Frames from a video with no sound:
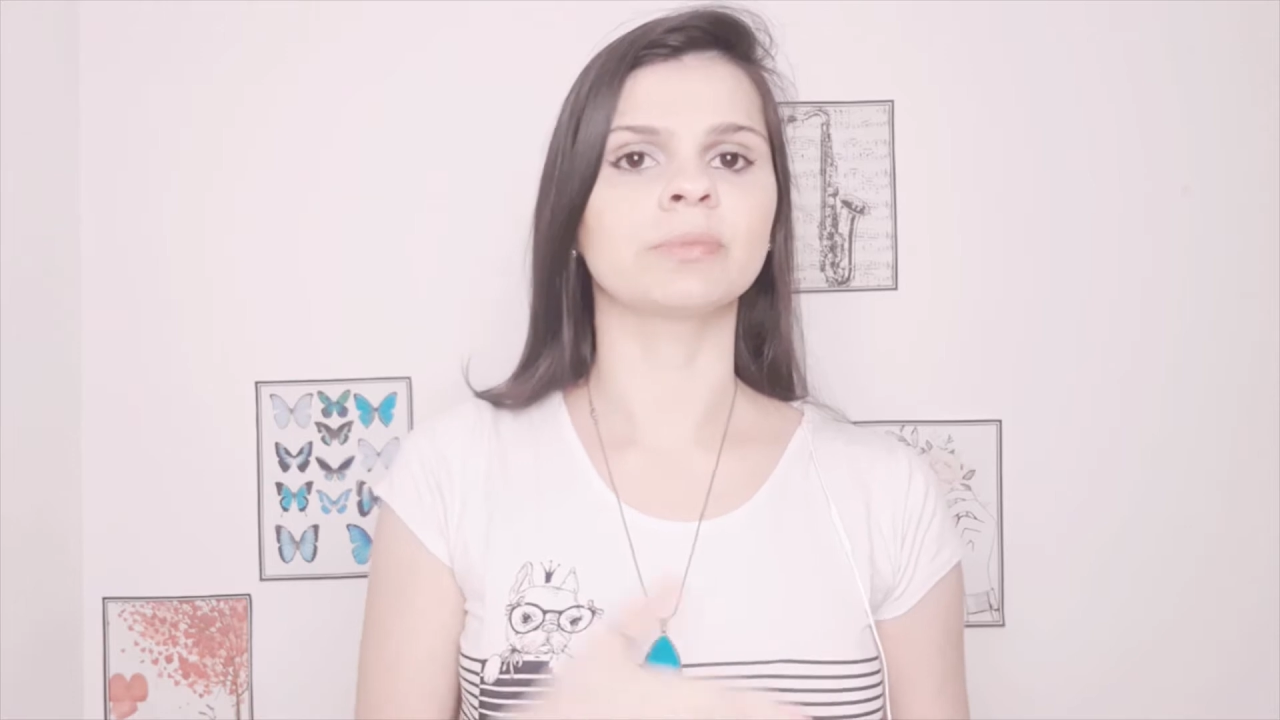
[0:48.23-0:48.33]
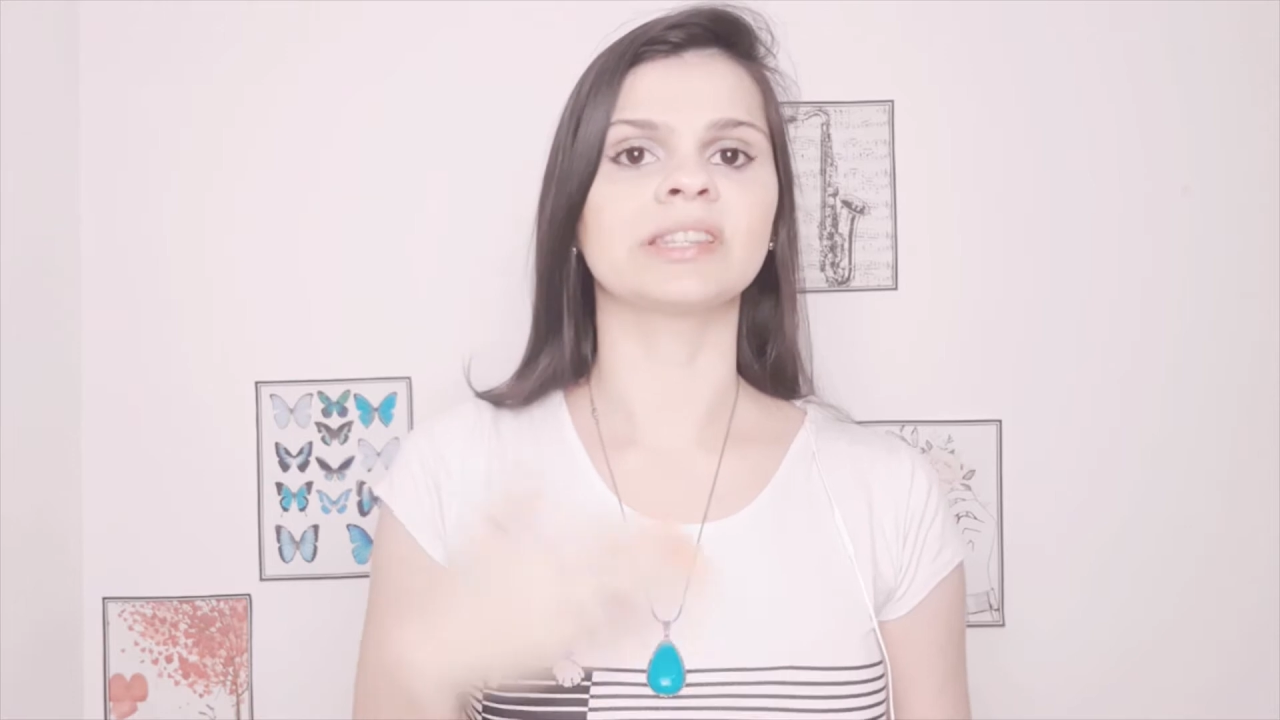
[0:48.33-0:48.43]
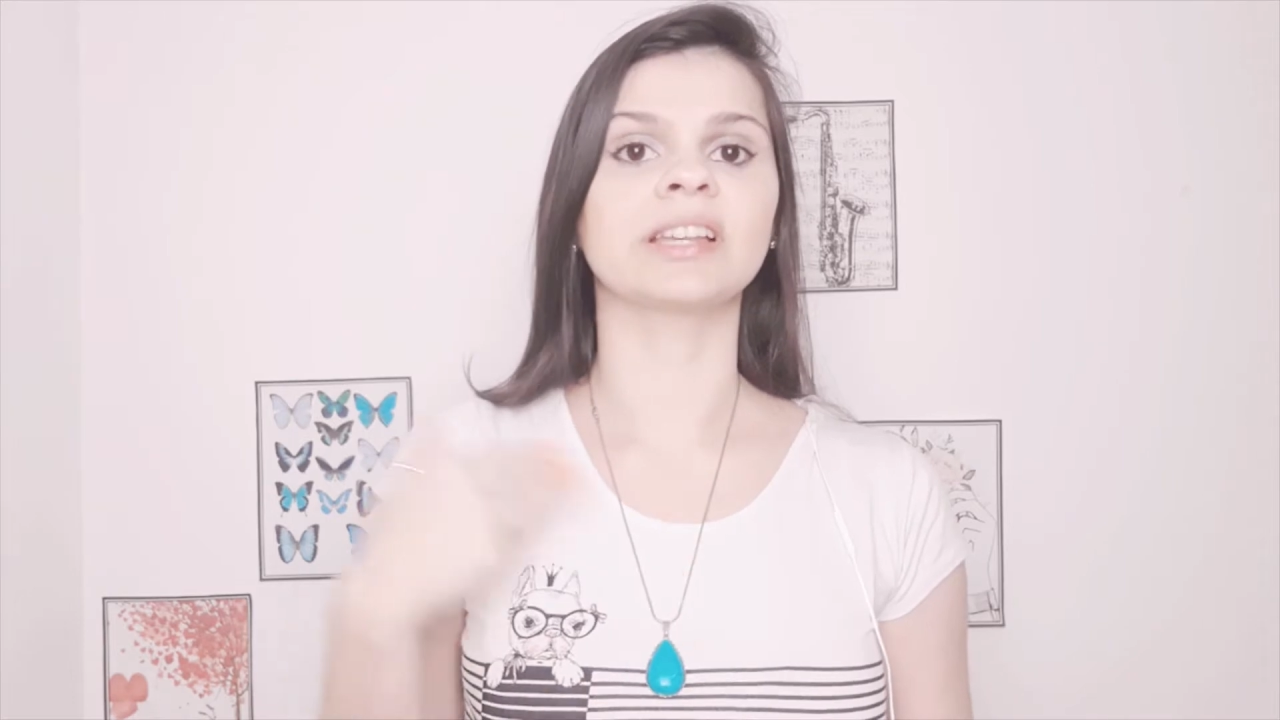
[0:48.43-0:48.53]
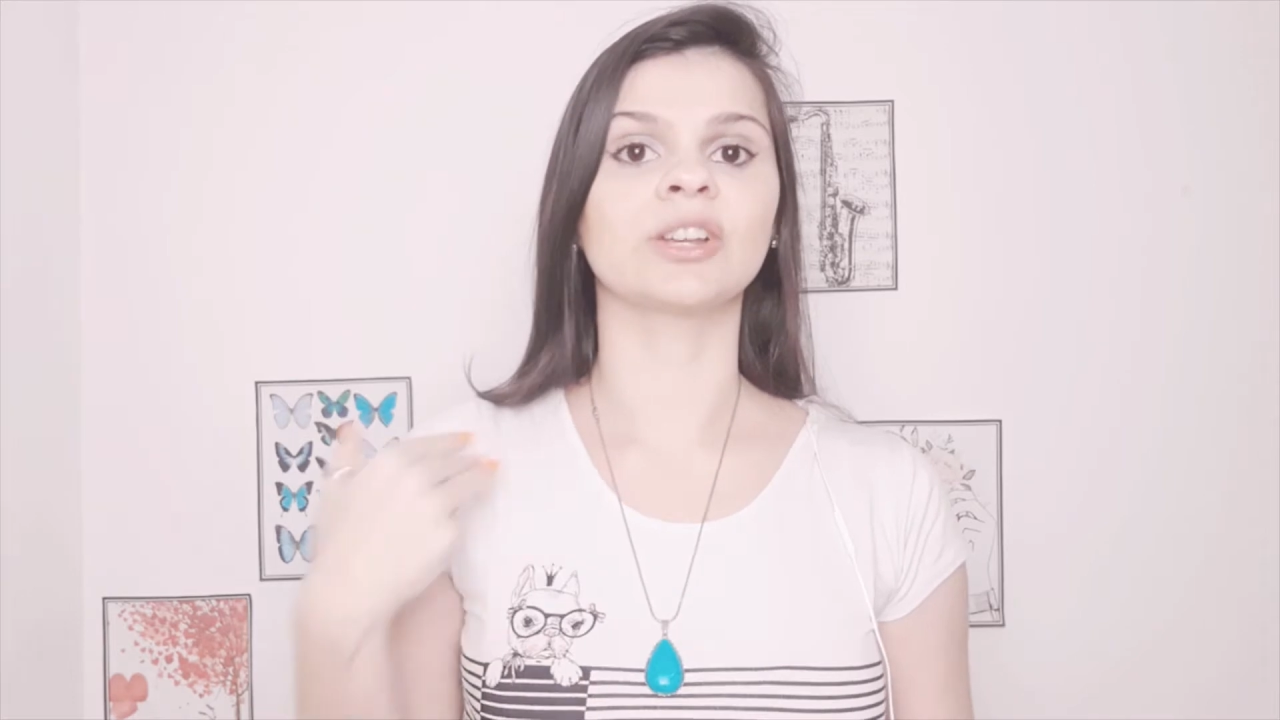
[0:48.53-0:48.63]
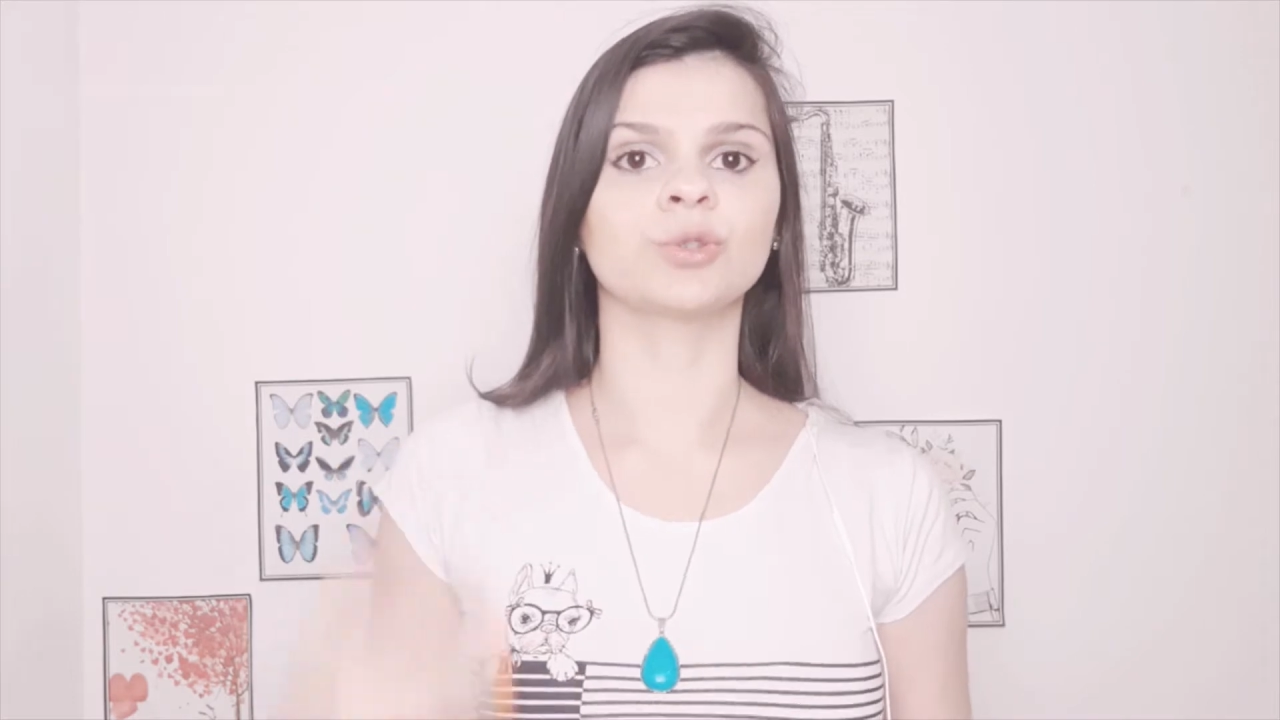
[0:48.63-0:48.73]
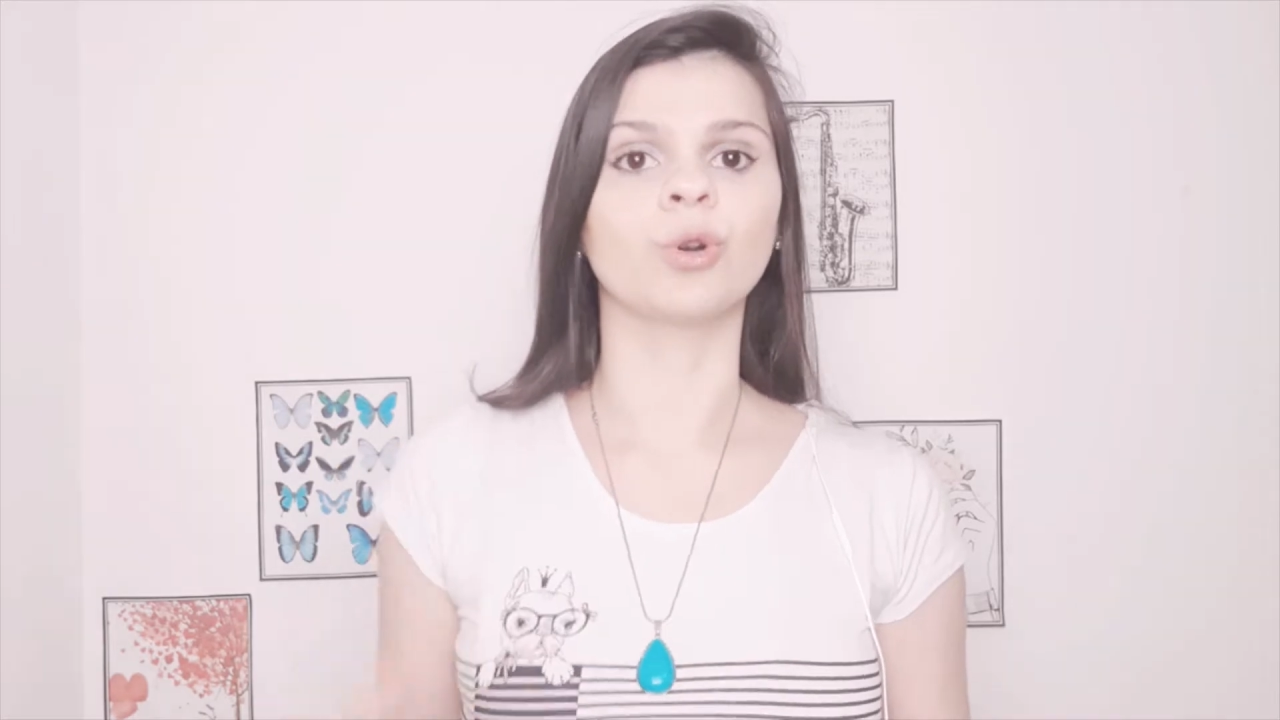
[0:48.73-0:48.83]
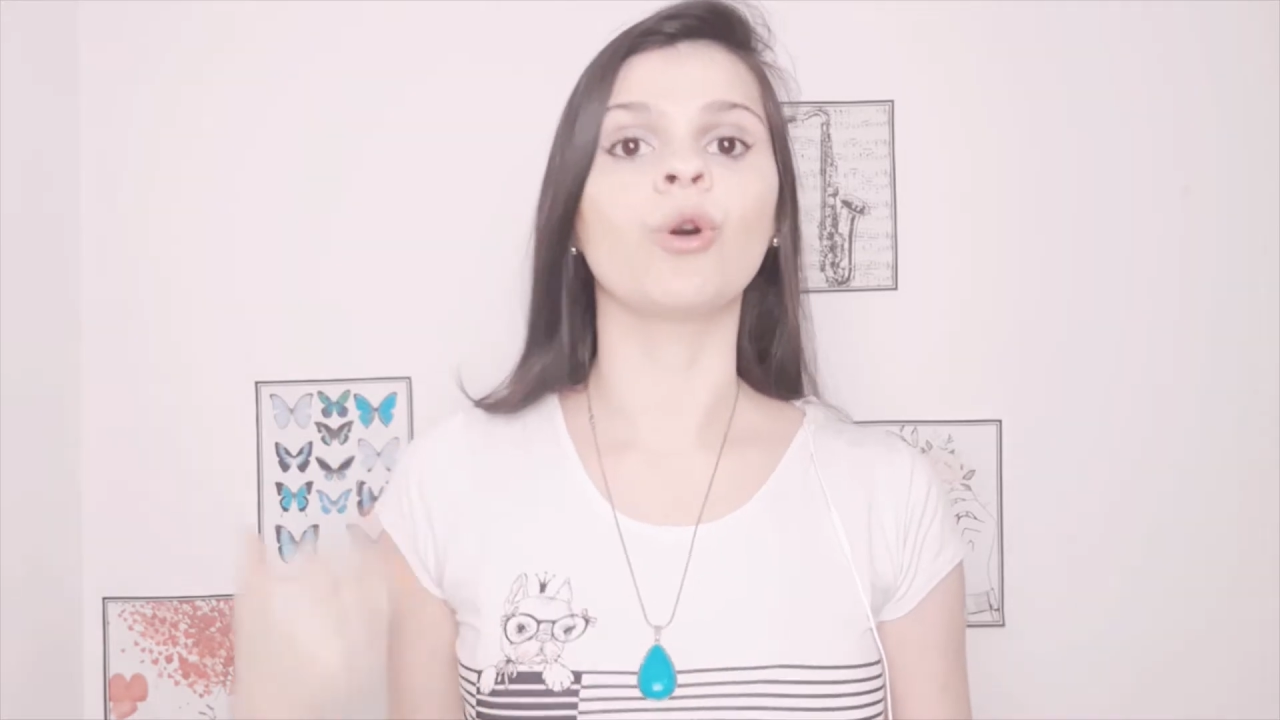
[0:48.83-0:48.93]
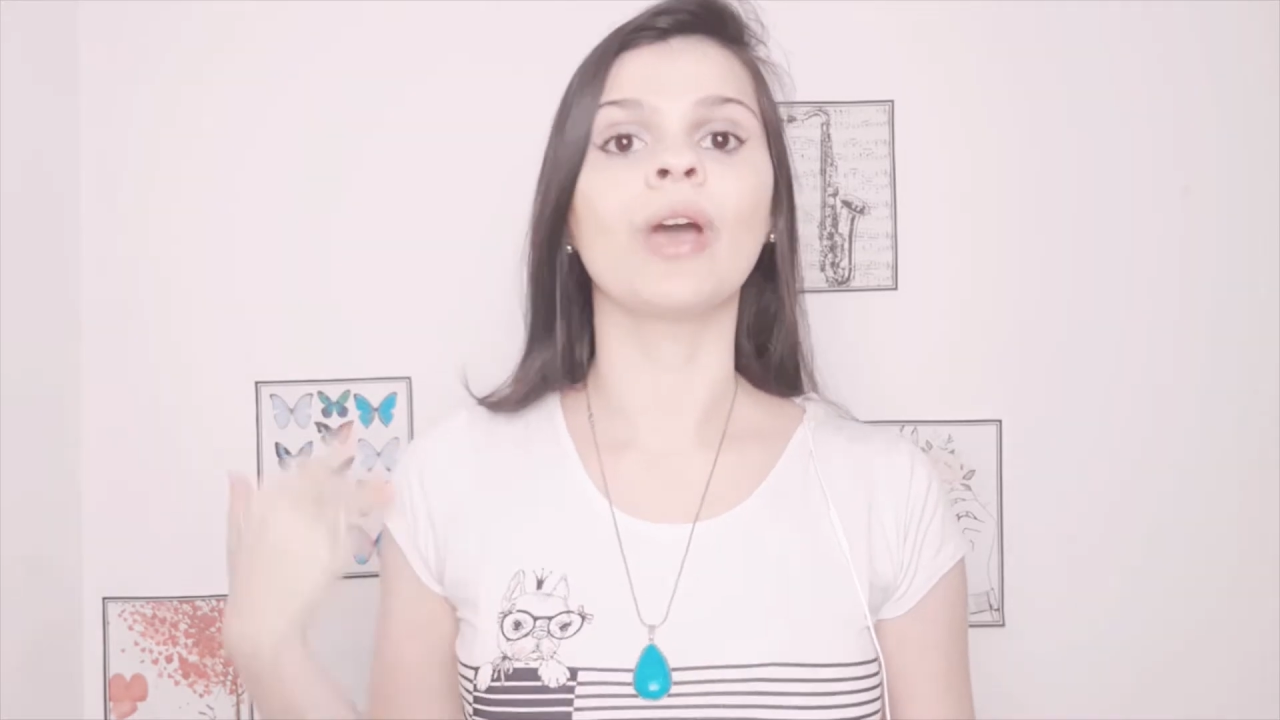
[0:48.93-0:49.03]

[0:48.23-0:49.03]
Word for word: esse cachorro